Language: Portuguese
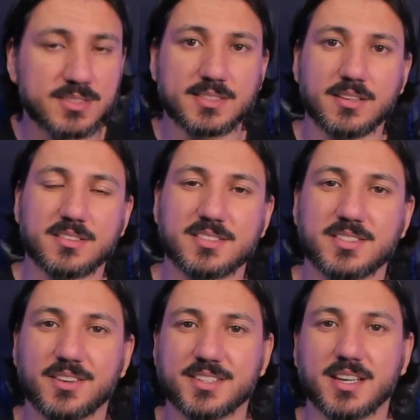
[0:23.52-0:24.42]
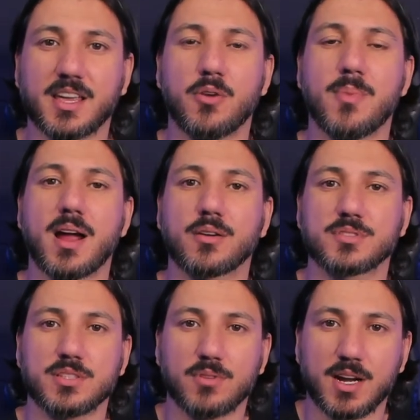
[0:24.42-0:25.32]
Senhoras e senhores, aqui é o
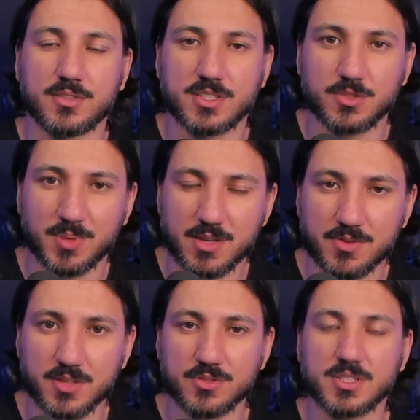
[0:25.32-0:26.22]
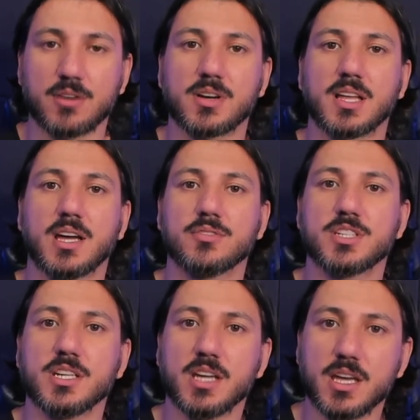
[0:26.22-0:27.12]
Marcos Eduardo. Sejam bem-vindos ao canal
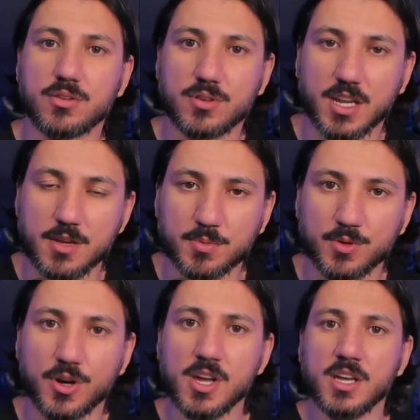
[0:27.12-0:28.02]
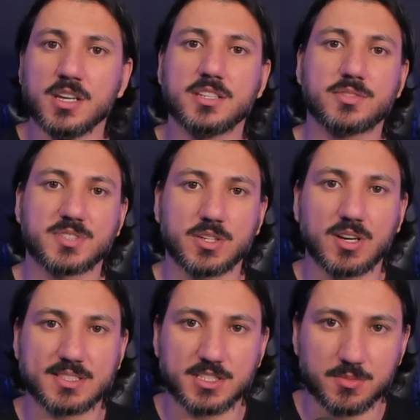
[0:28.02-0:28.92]
Dinheiro Cripto. E se você
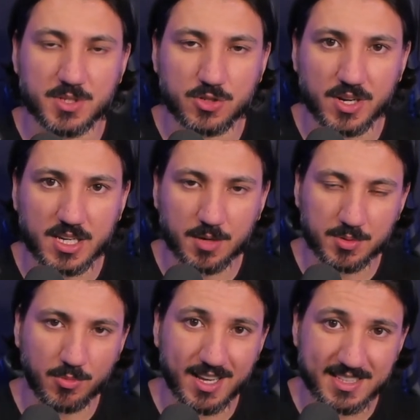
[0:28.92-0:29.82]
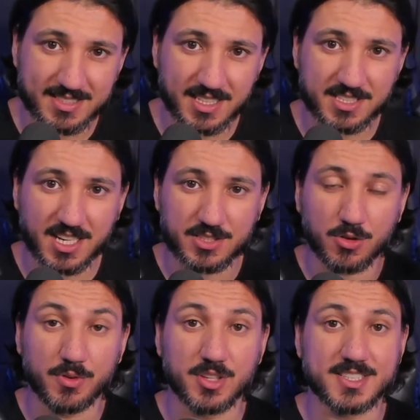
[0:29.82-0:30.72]
gosta de Bitcoin e criptomoedas, desde já te
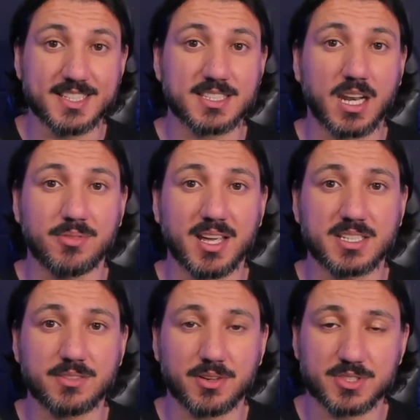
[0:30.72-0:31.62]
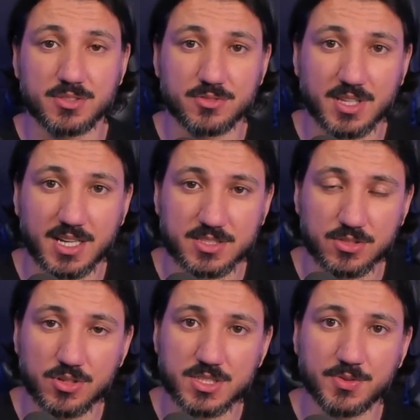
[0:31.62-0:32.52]
convido a se inscrever e ativar o sino das
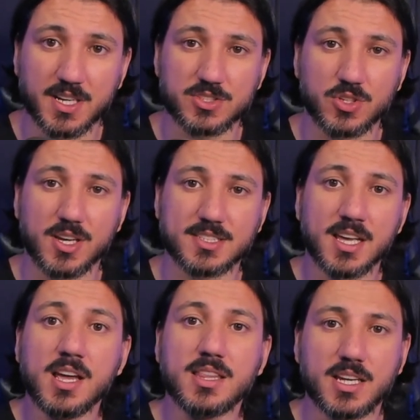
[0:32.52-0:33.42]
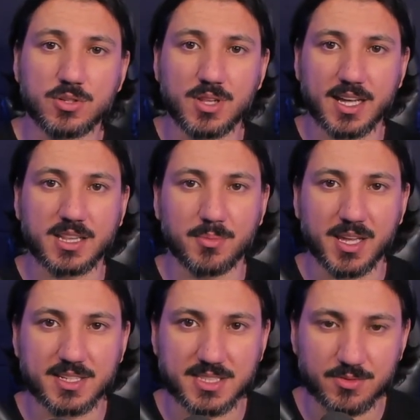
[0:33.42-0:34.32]
notificações. Deixa um like
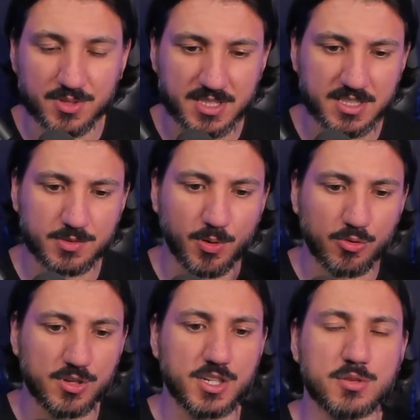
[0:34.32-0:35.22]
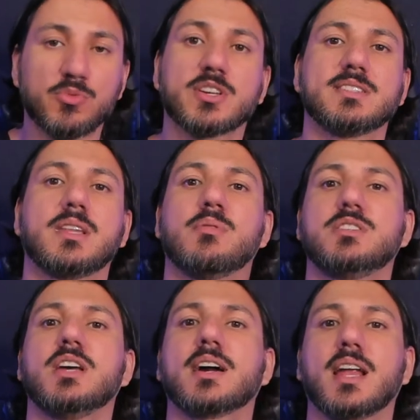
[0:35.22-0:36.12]
também, assim você diz para o algoritmo que esse tema
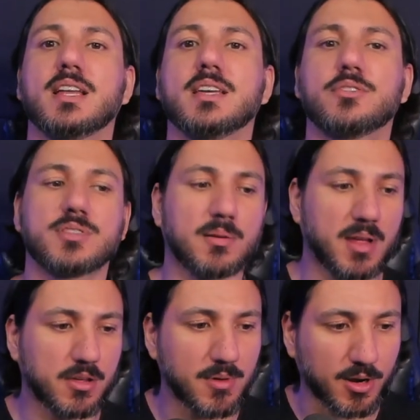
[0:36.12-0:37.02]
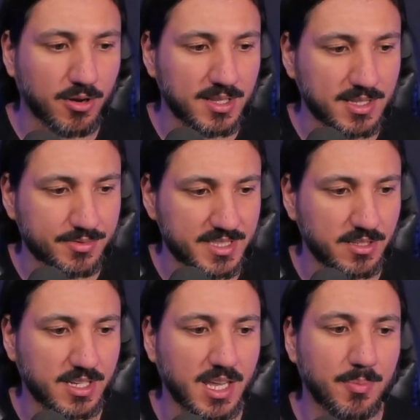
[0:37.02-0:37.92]
te agrada e que o trabalho que o Marcola tá
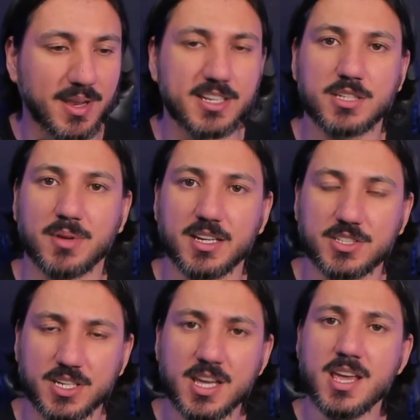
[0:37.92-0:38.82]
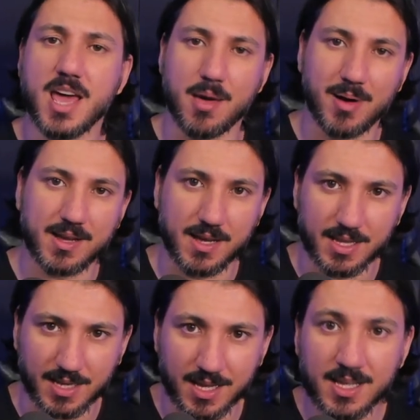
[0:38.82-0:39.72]
fazendo aqui aparentemente é
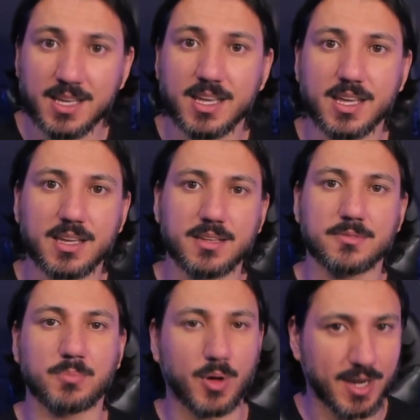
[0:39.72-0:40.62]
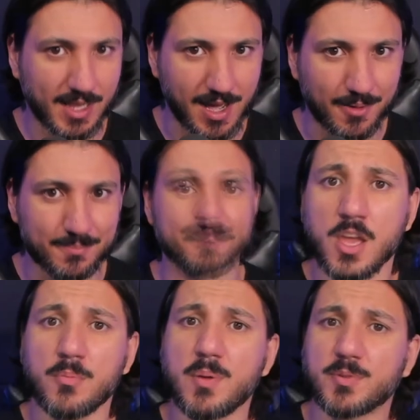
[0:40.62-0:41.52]
bacana. E bora lá.
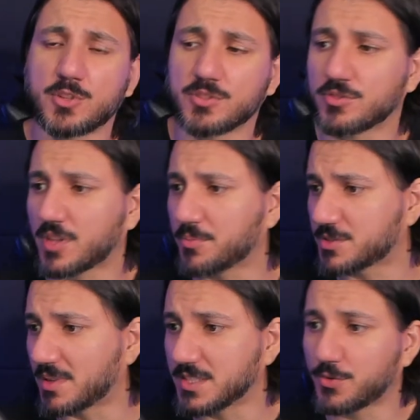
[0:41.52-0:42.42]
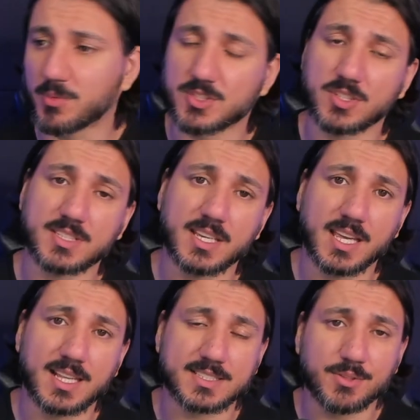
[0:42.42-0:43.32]
Bem, pessoal, então temos mais informações aí em
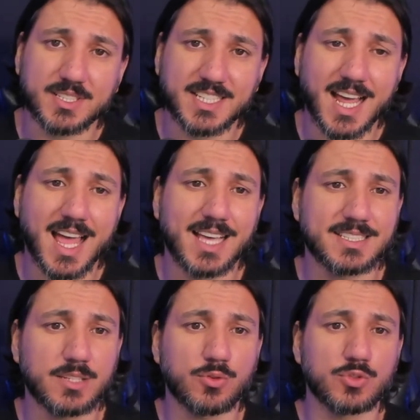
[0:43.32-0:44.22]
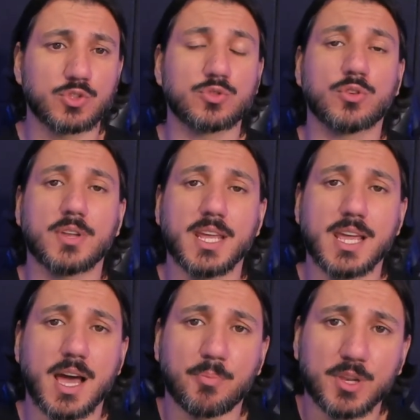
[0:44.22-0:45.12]
relação à GAS
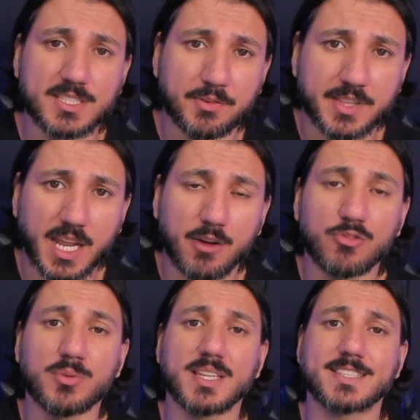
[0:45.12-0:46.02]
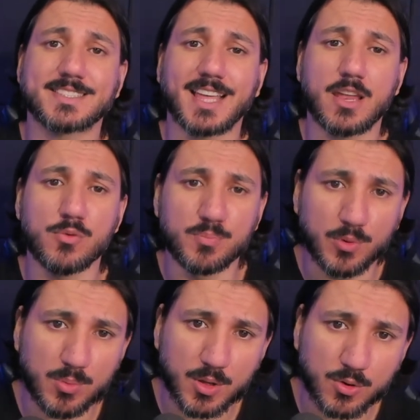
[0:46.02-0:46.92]
Consultoria. A Polícia Federal e o Ministério
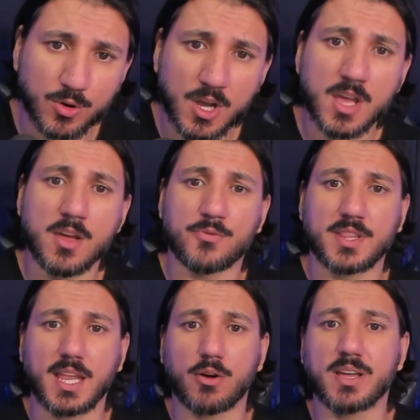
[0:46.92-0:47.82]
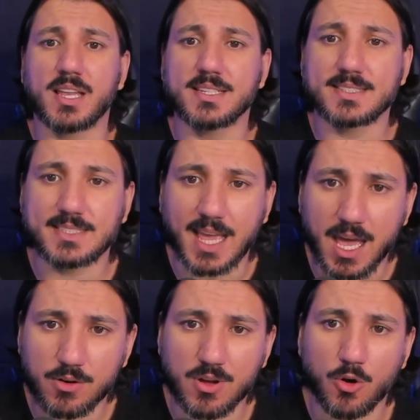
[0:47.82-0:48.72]
Público Federal
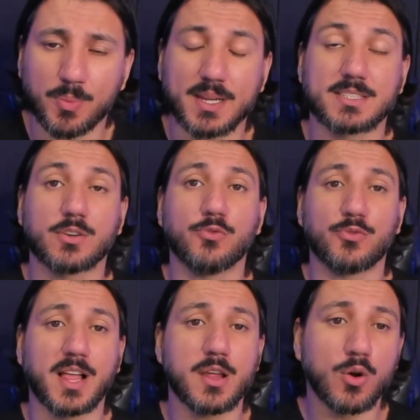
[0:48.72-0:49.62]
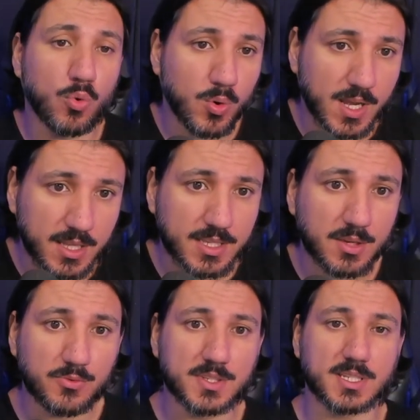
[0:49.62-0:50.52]
realizaram a Operação Flyer One,
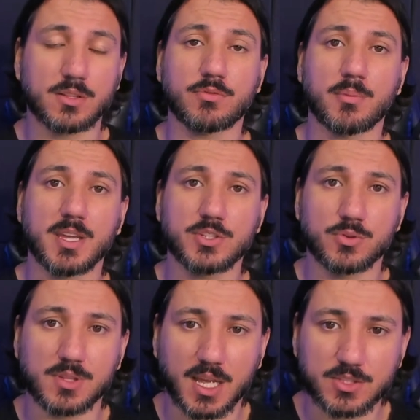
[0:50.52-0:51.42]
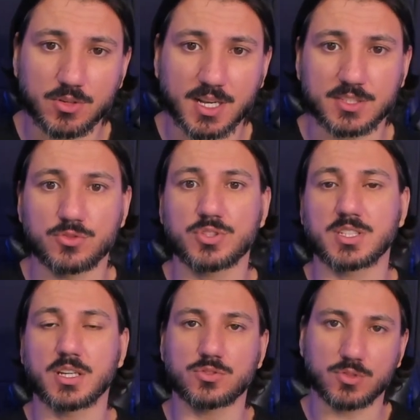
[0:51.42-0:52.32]
que visa novamente o Glide Socasso dos
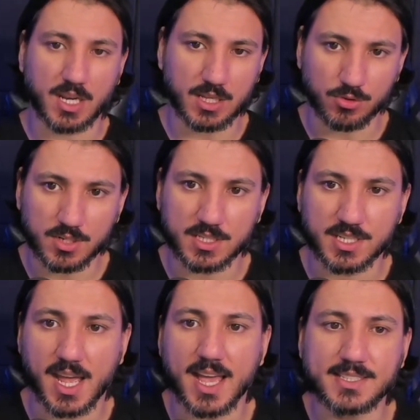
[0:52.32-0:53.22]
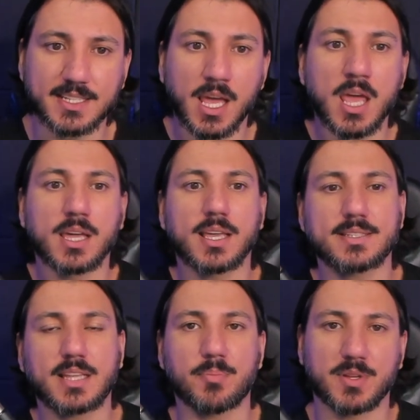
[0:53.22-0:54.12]
Santos, o criador da GAS, que
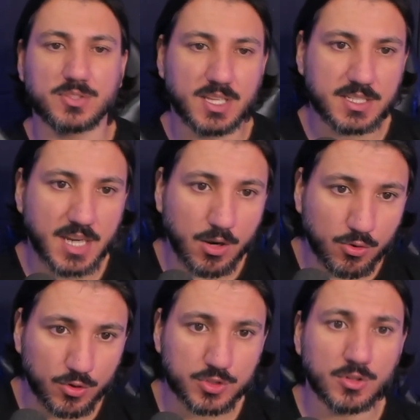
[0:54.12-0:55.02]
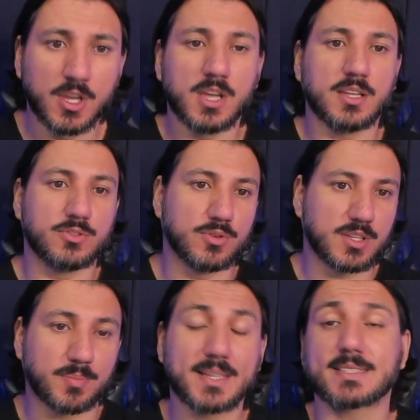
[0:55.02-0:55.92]
está preso desde agosto do
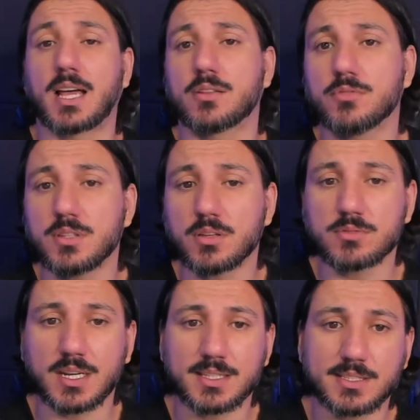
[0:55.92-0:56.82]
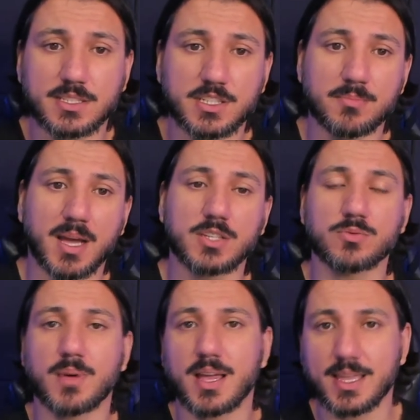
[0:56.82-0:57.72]
ano passado. Então, trata-se de mais
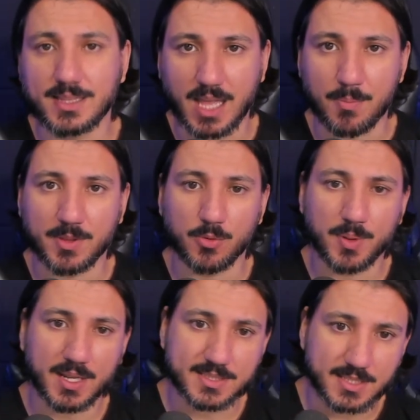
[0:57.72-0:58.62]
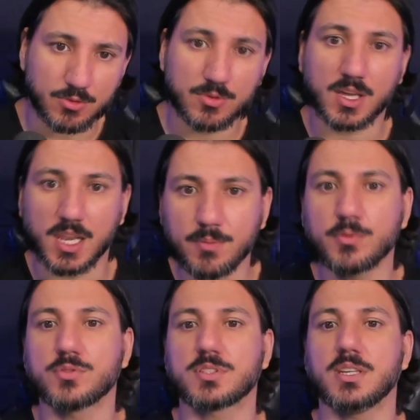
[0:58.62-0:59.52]
uma etapa da Operação
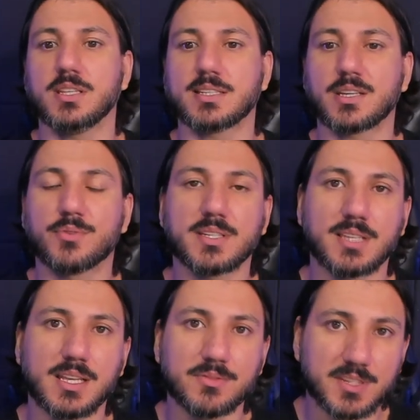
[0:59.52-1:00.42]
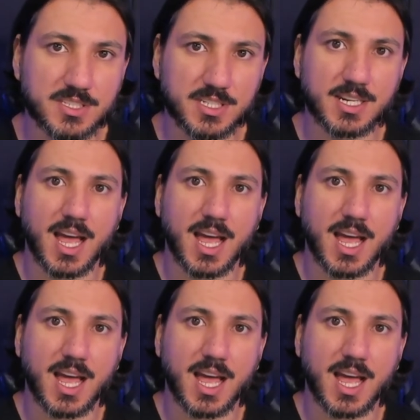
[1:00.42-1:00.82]
Criptos e dessa vez ele investiga